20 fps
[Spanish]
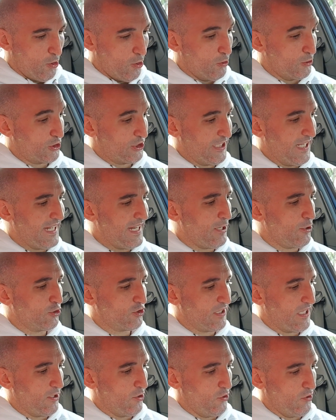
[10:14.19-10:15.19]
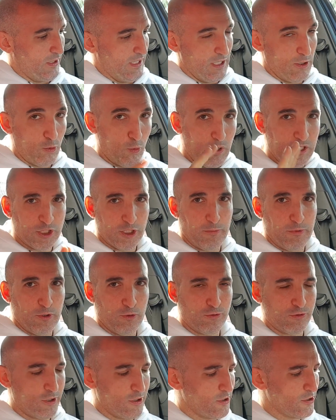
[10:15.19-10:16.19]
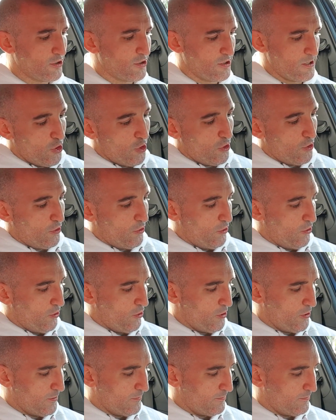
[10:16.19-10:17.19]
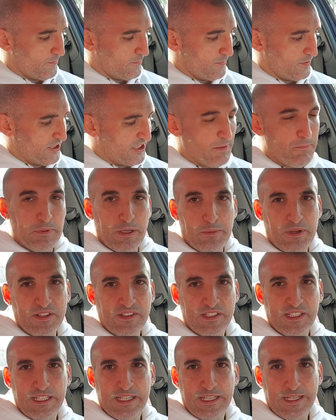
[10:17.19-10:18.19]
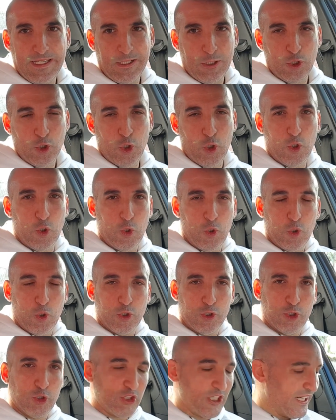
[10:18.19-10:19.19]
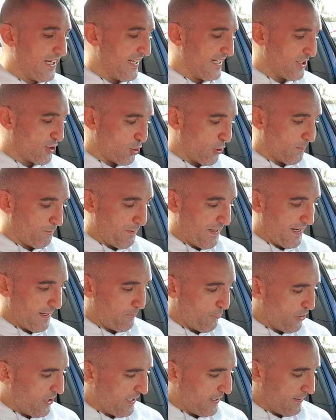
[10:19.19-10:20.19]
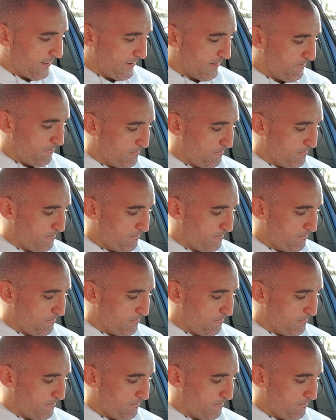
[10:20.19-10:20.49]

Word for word: O se han agotado en 4 minutos o simplemente no, no tienen stock para reponer.